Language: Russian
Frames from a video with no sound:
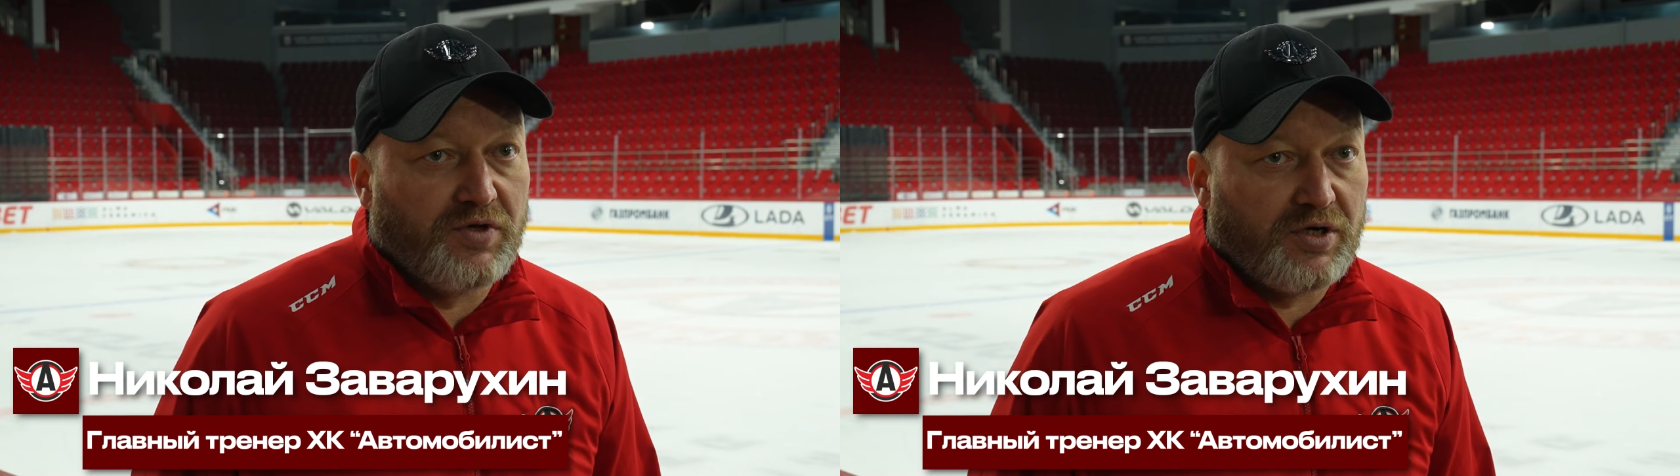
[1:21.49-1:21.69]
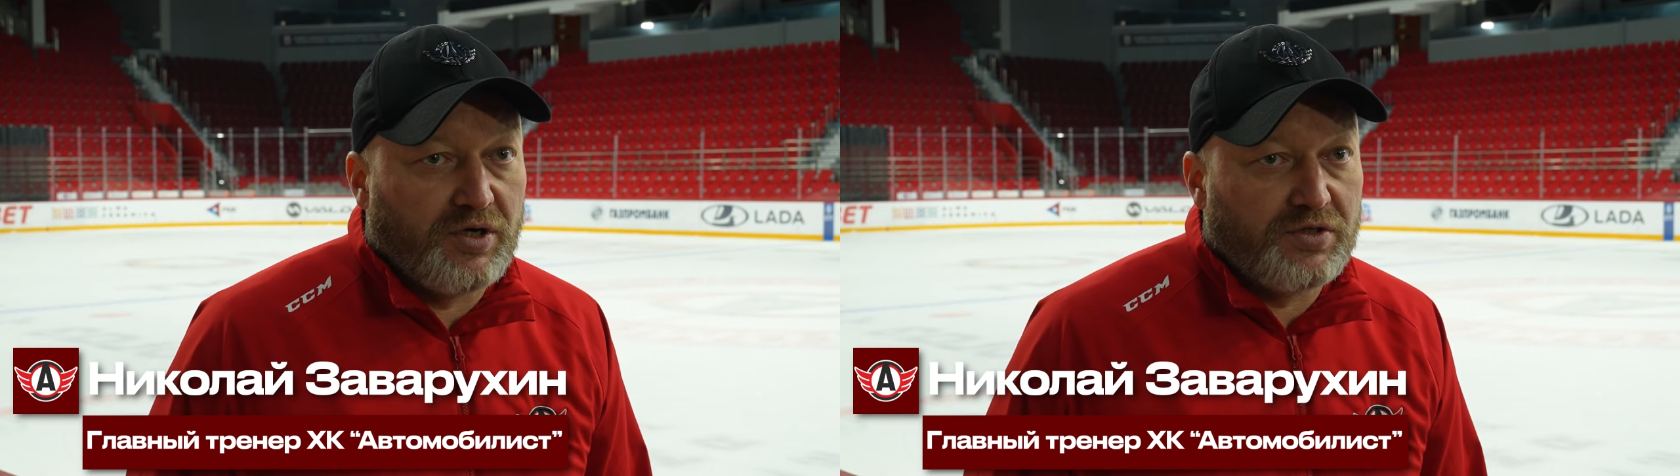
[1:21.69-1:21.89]

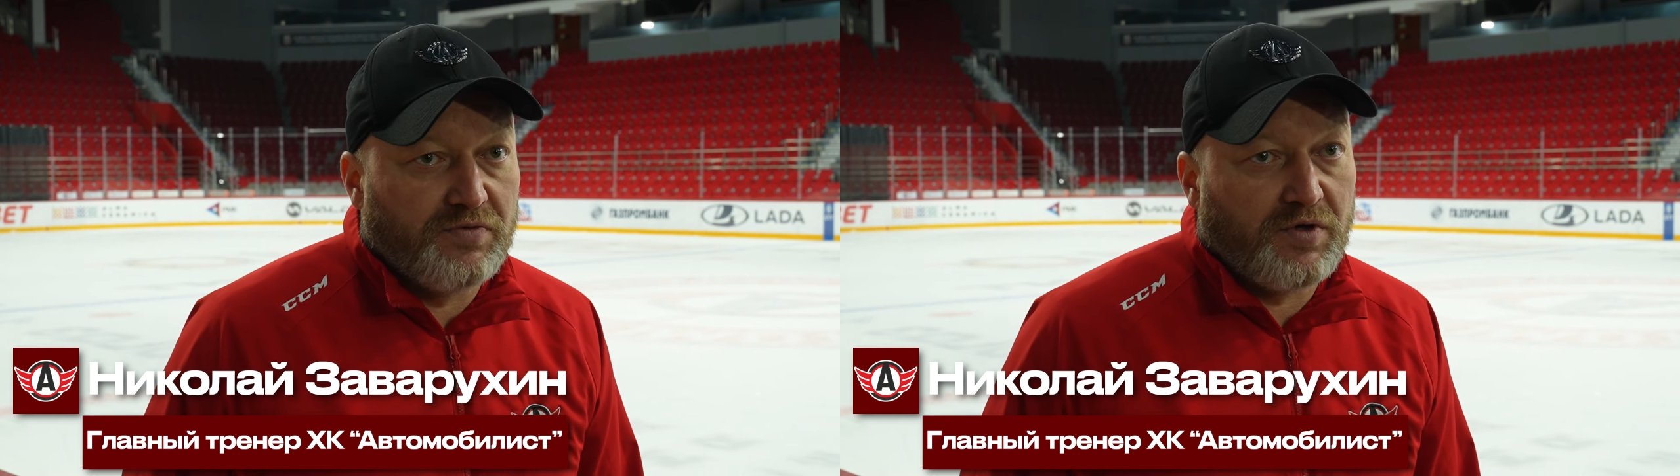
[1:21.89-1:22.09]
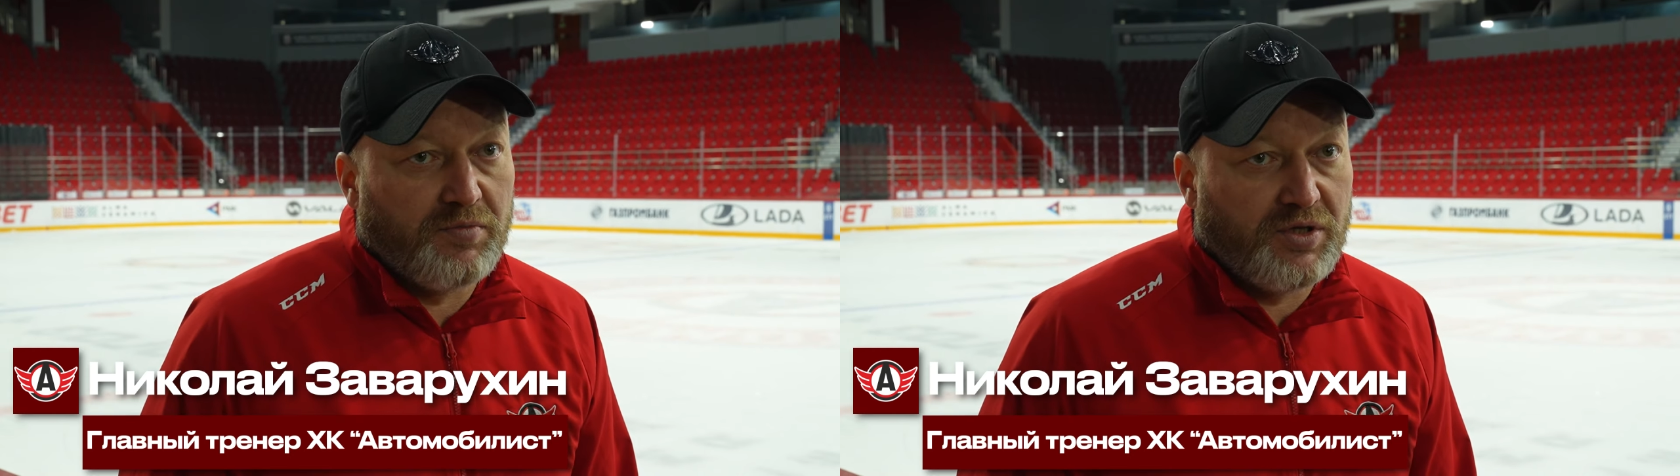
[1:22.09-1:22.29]
да, коллектив
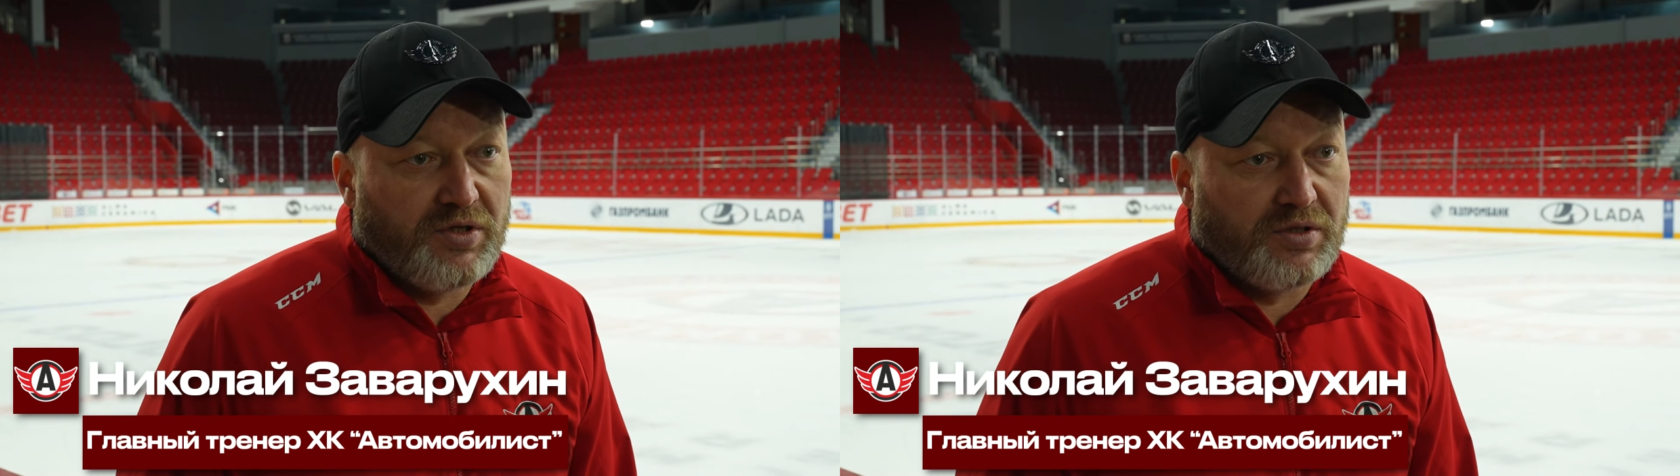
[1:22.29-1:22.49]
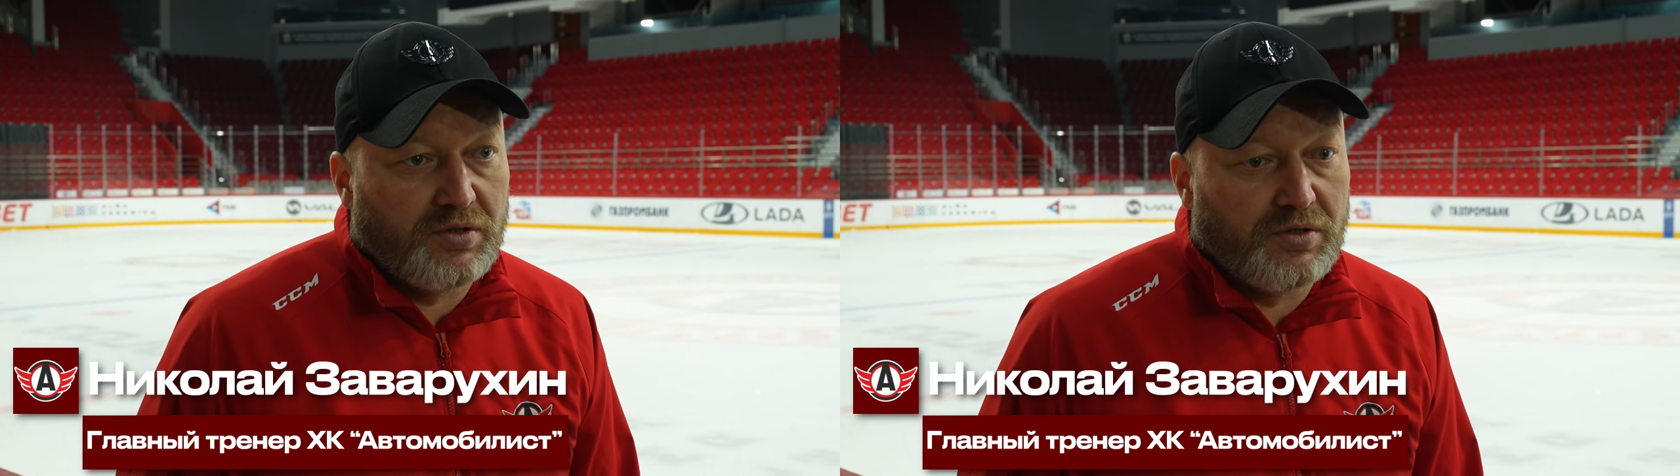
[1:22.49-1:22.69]

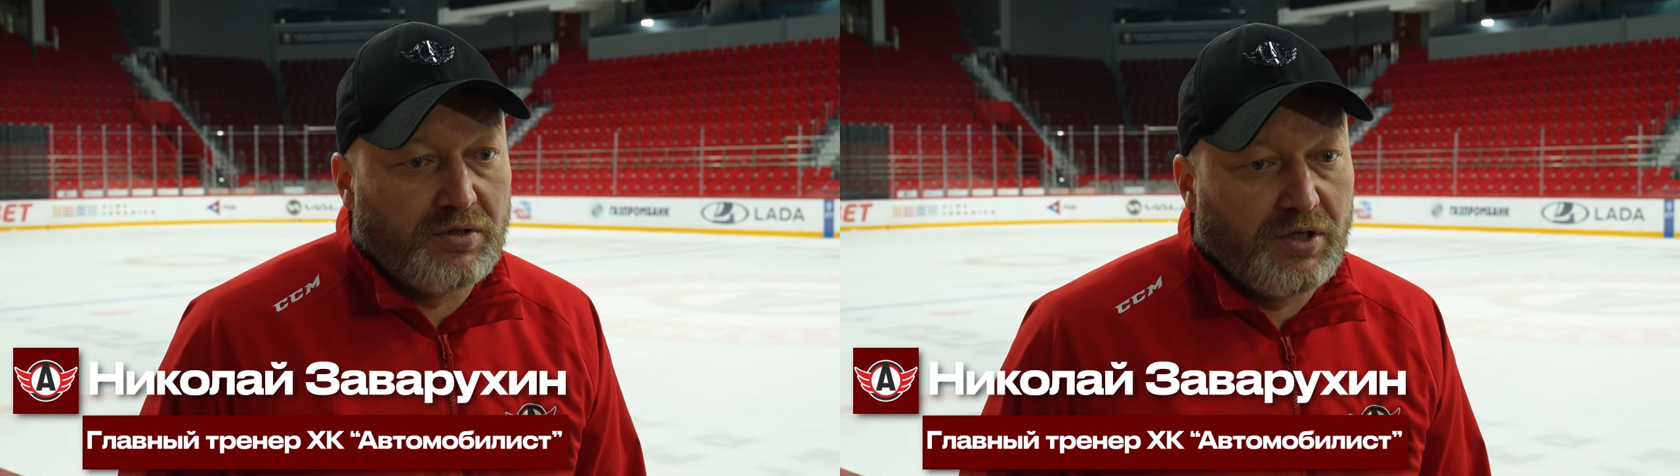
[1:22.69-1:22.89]
команды.